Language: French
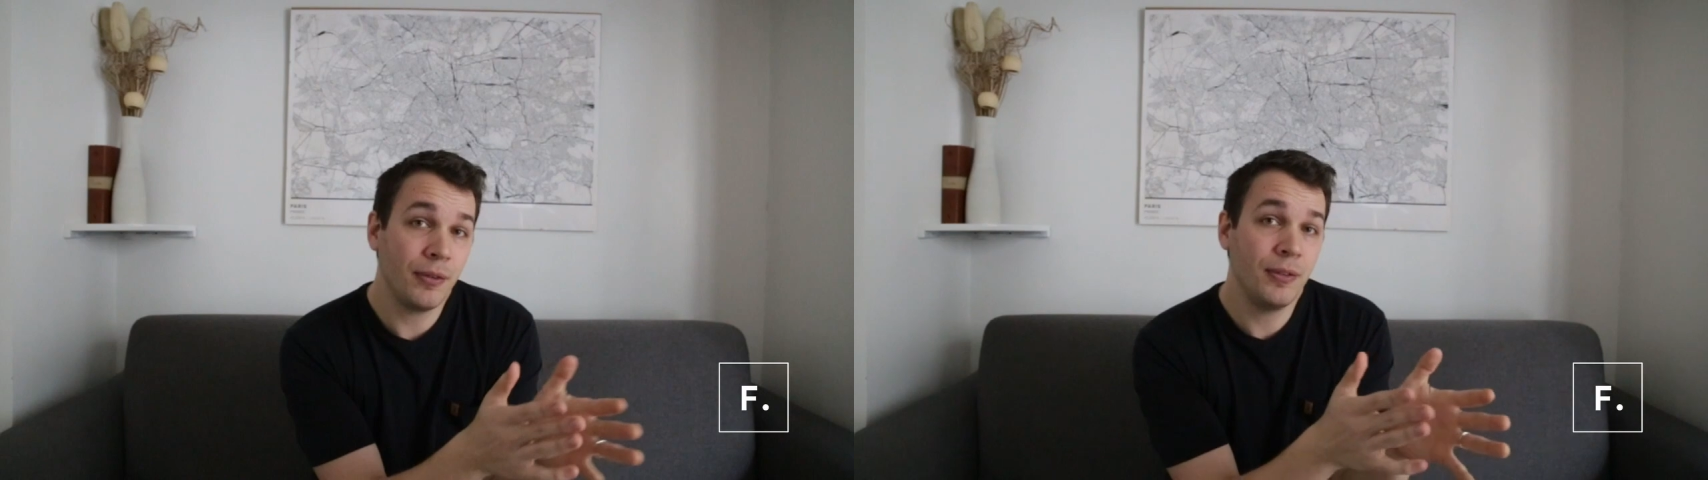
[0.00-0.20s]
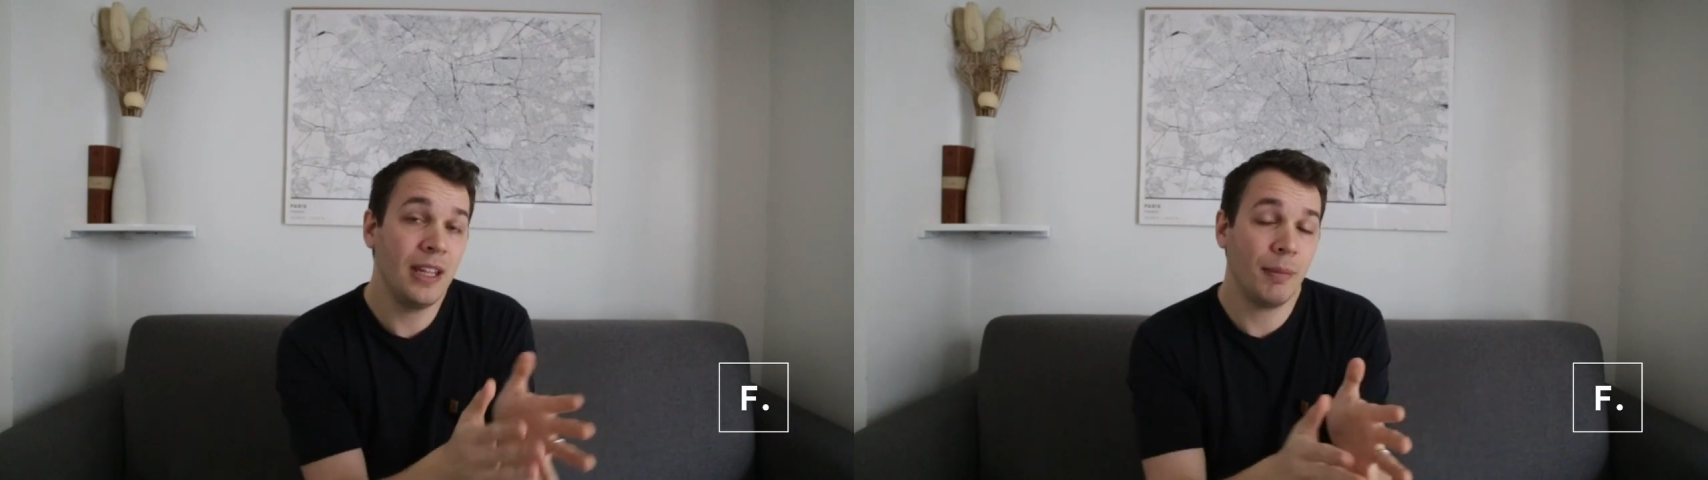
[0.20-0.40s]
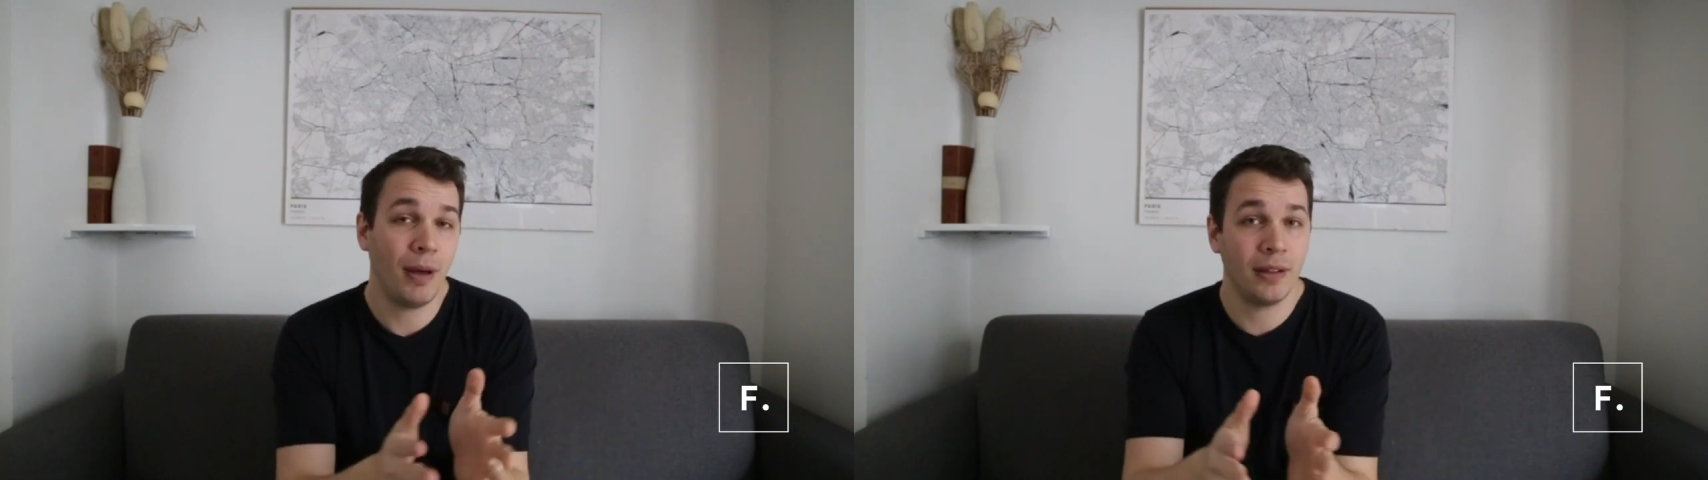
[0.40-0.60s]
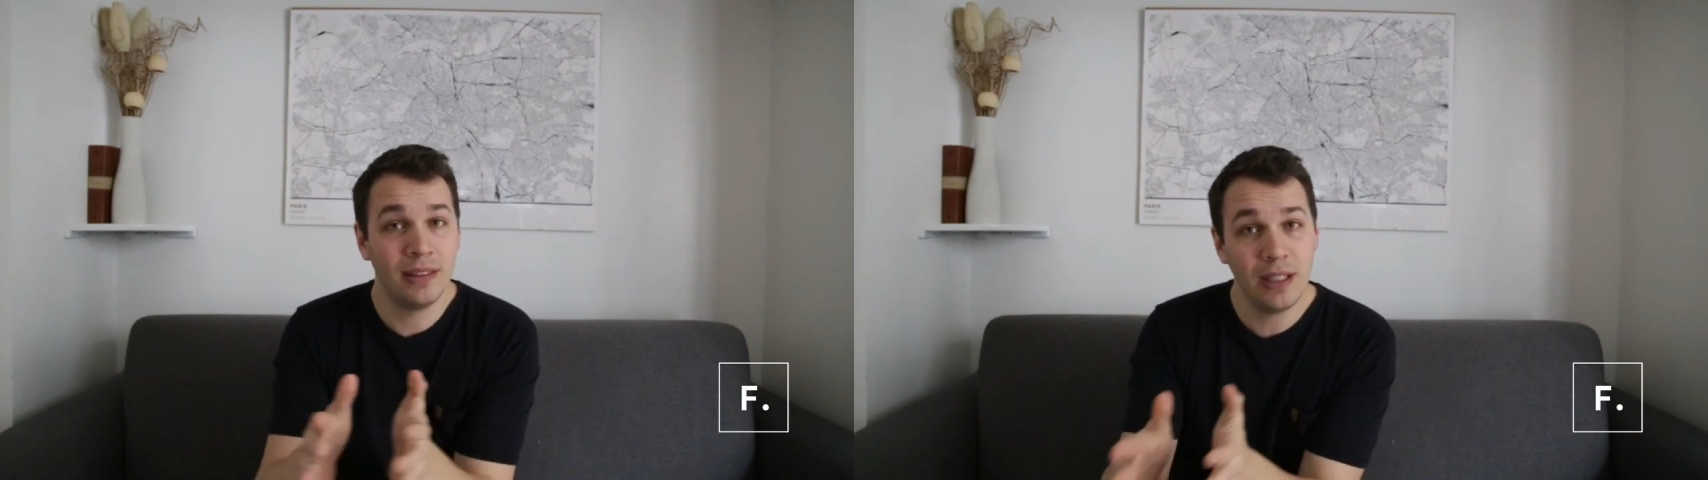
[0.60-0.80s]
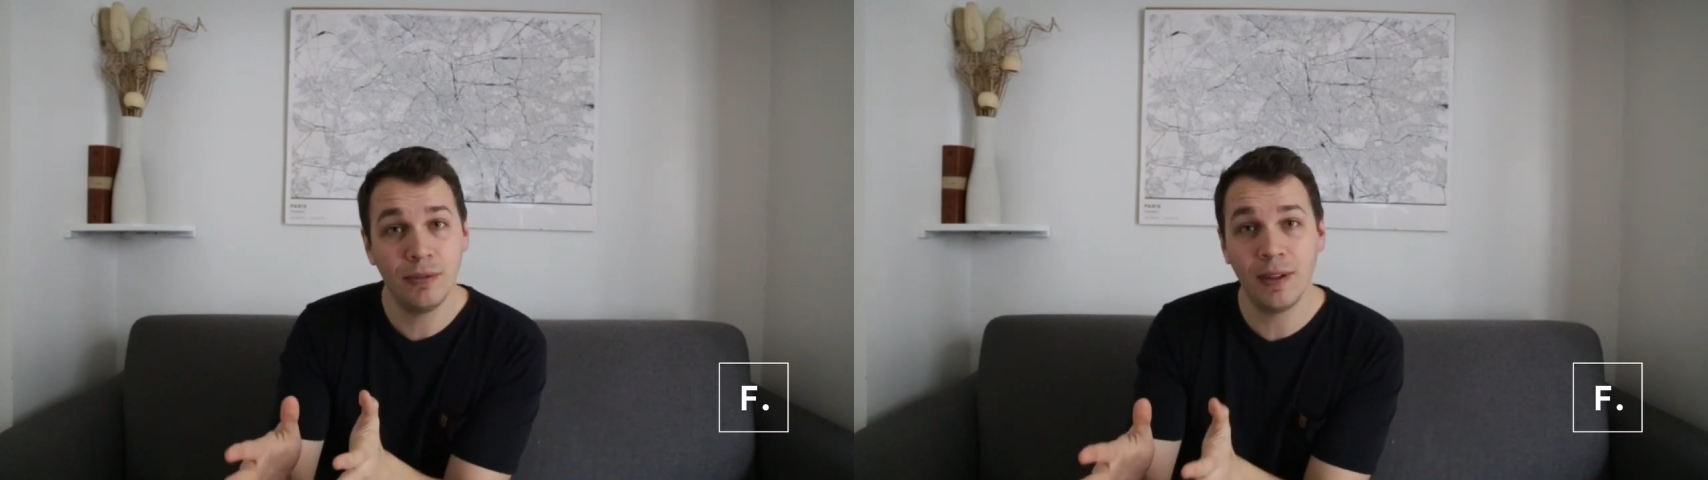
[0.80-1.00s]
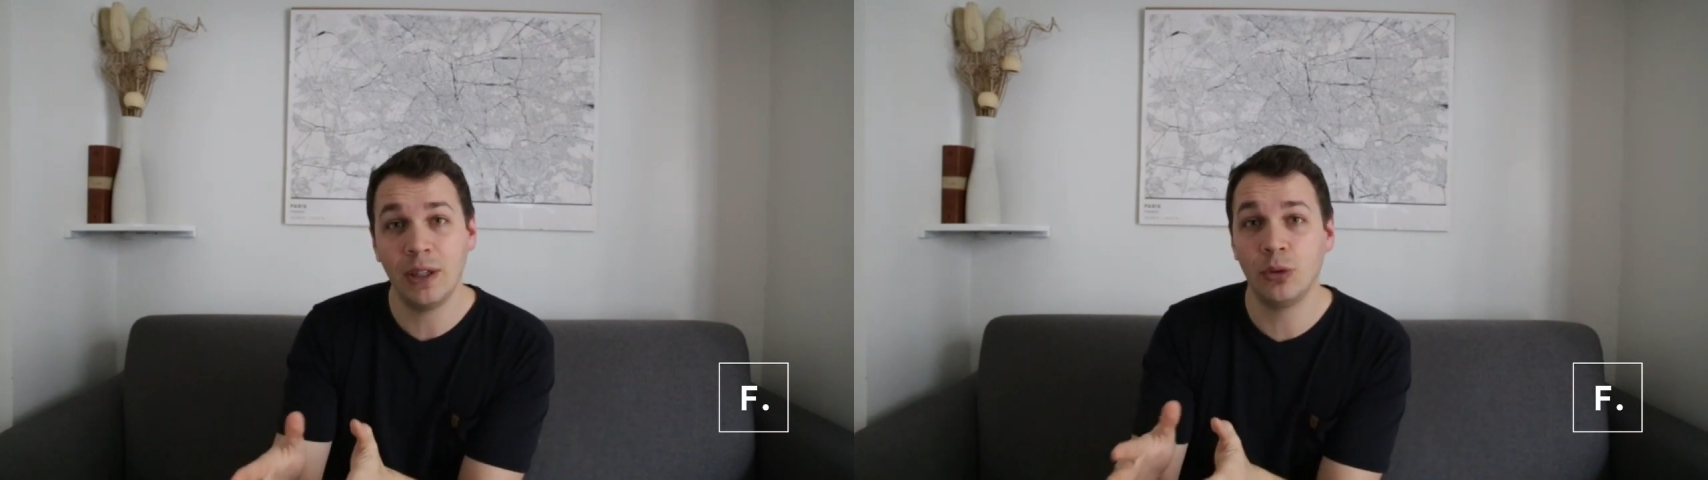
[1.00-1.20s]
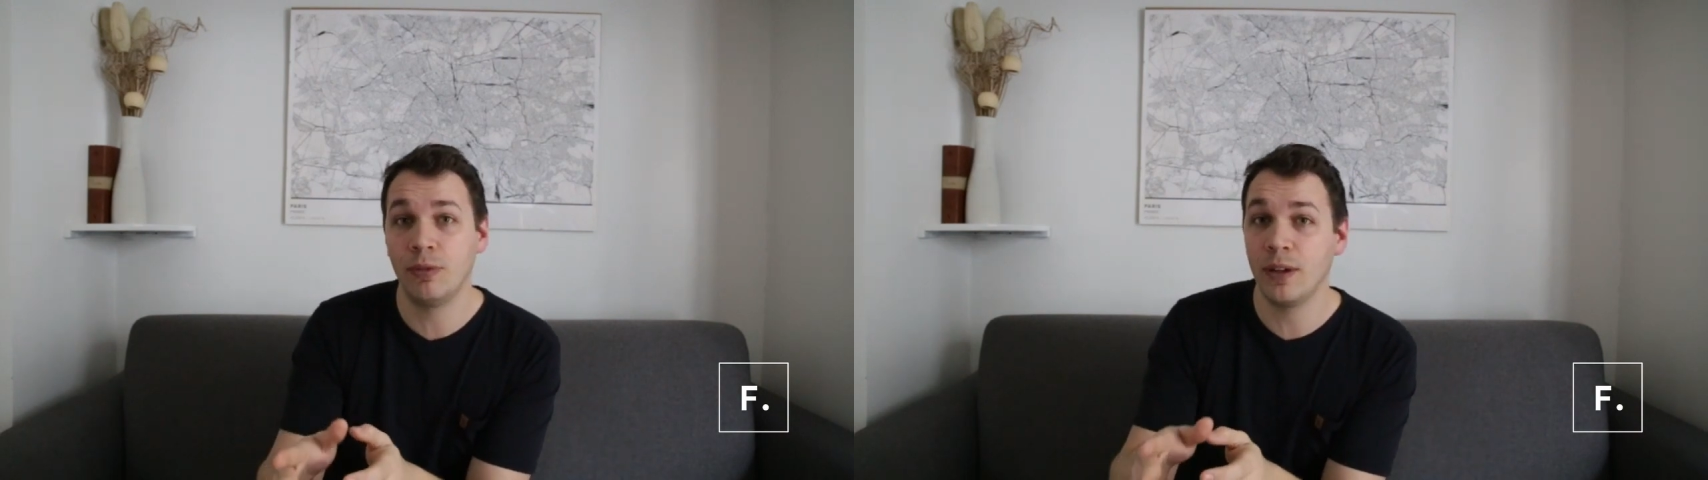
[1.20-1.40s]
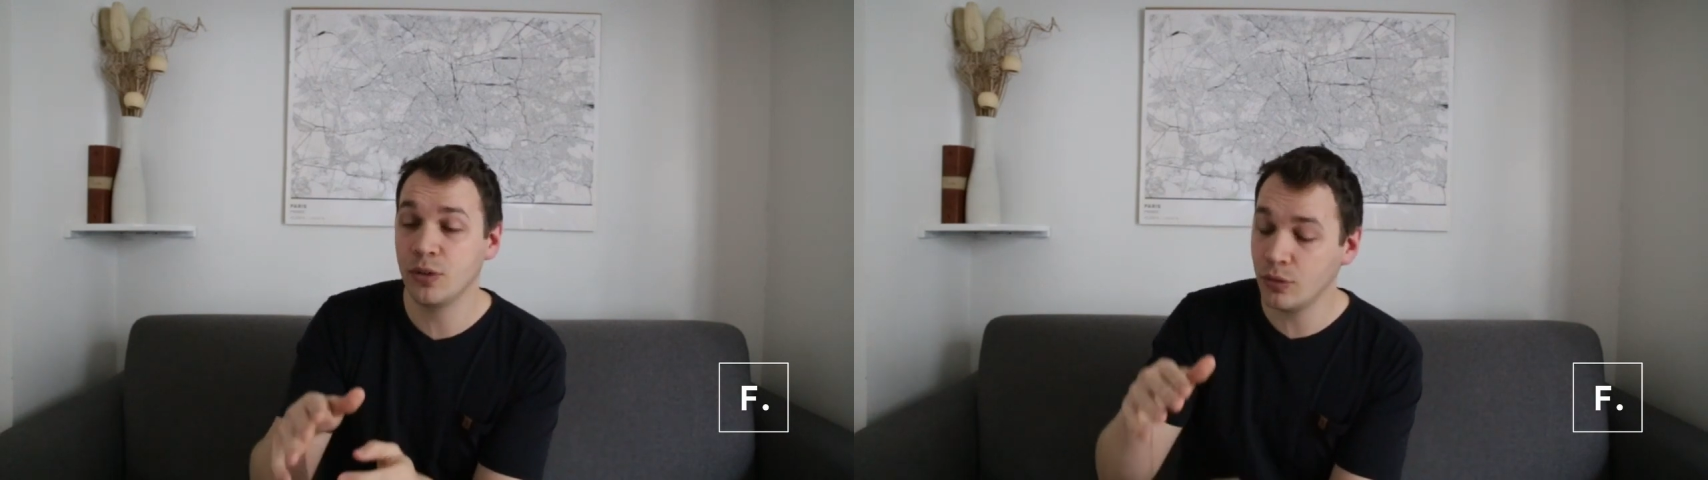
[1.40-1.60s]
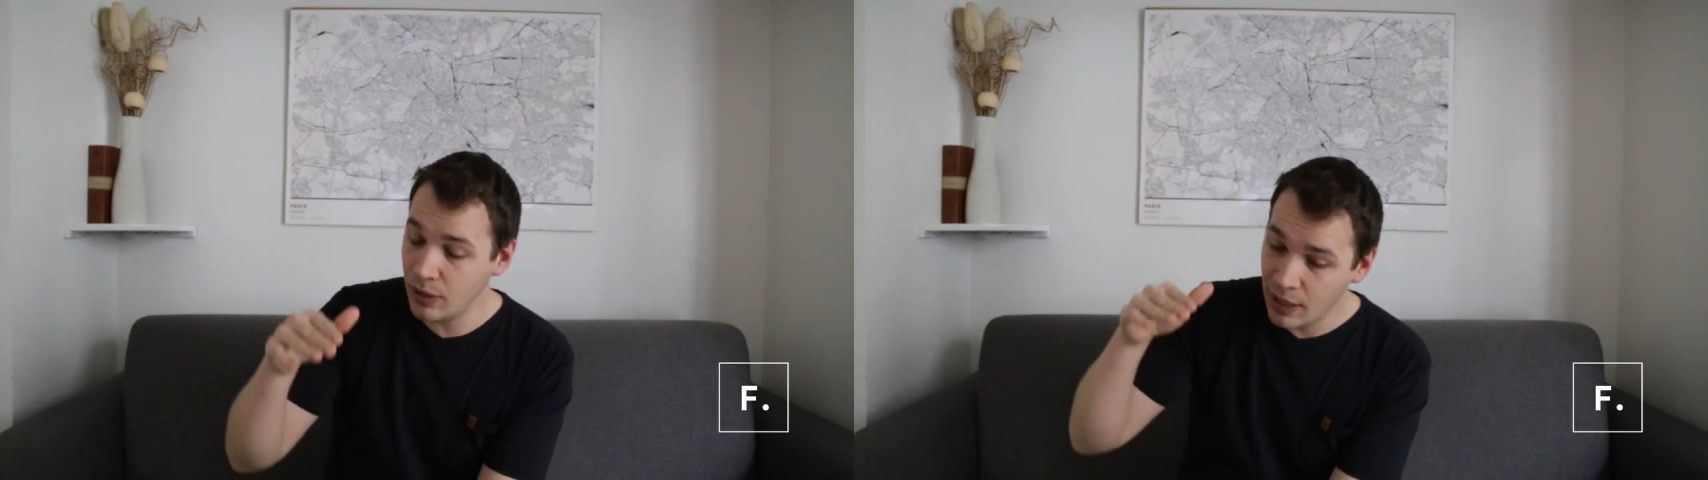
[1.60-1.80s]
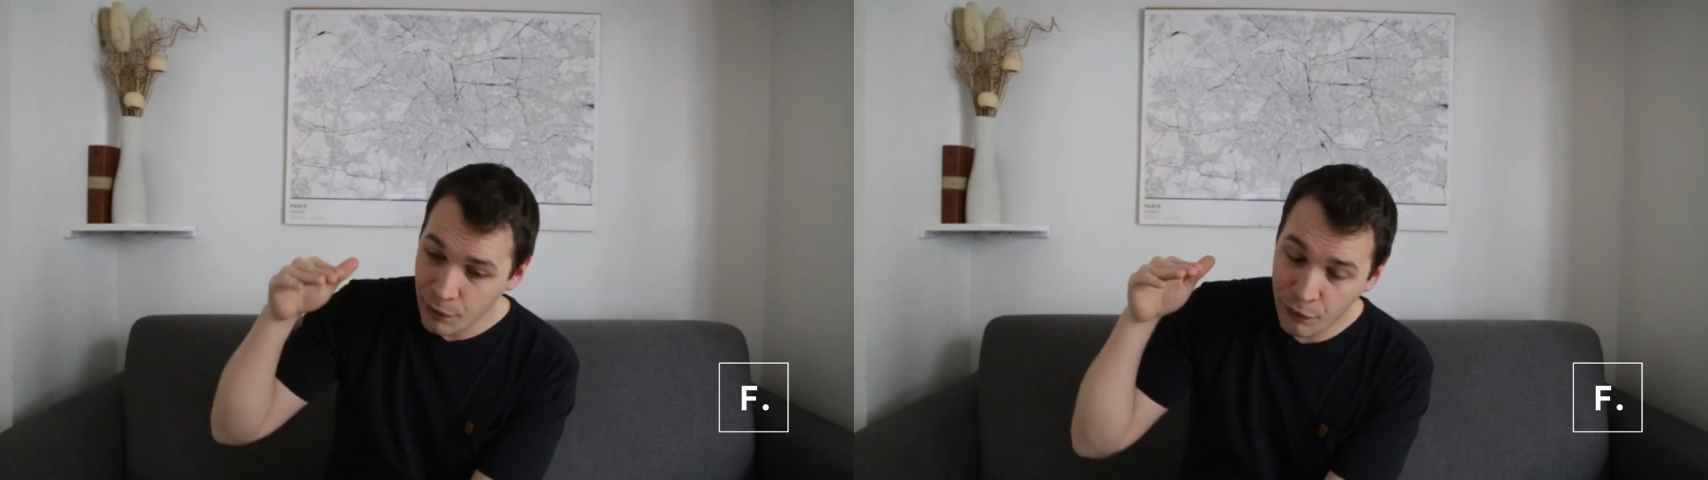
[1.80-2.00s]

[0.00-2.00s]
finir par défaillir de façon